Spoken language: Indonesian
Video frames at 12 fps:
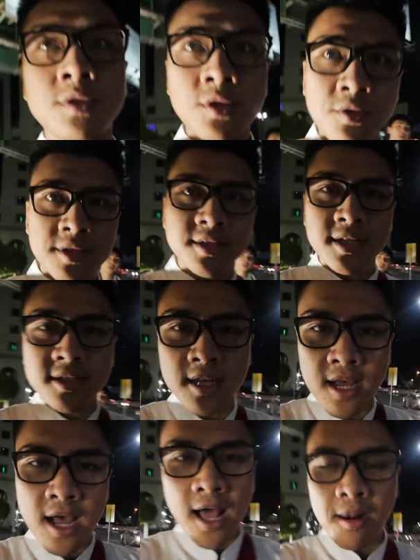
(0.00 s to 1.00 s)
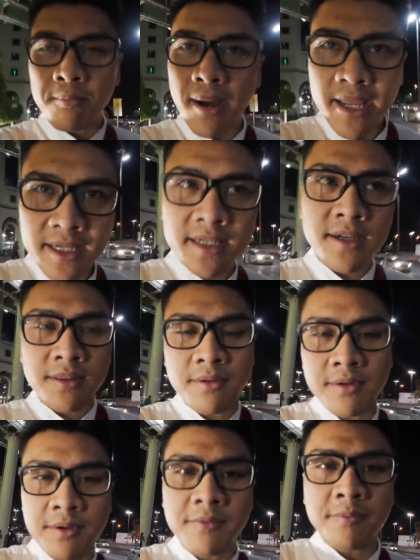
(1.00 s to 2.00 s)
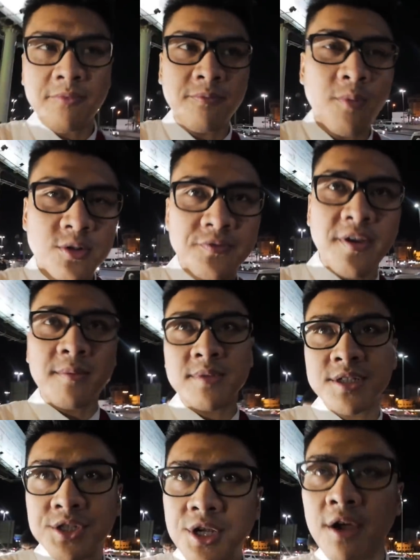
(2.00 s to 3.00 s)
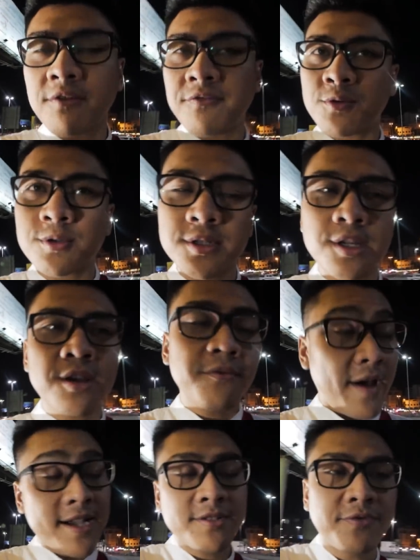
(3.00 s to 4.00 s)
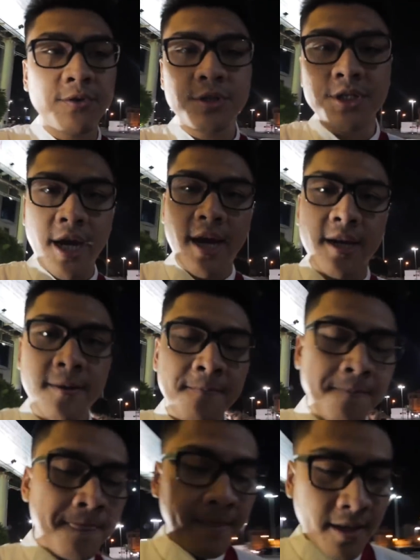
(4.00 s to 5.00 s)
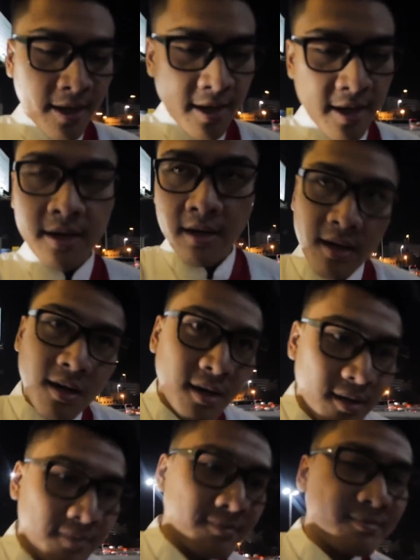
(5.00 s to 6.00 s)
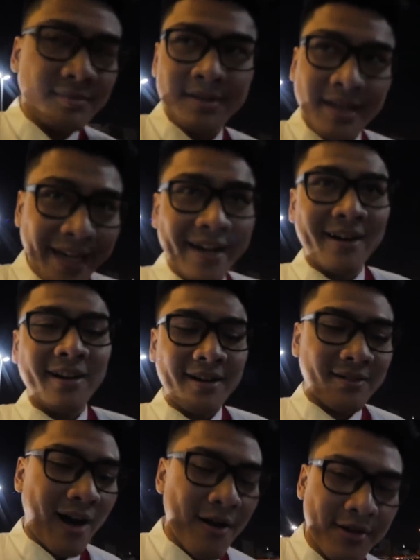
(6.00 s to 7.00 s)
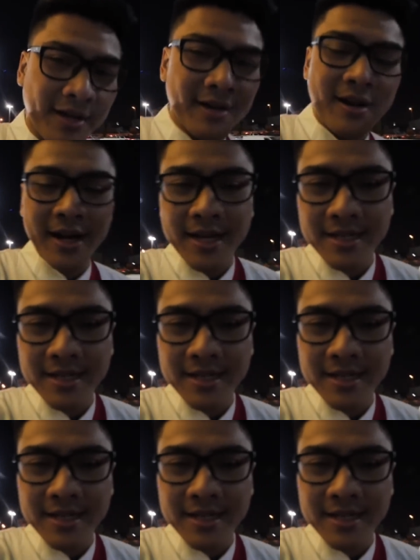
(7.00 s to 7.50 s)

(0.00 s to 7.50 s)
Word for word: So this is uh, Al Baik the most famous junk food, fast food chain in um, here, around here I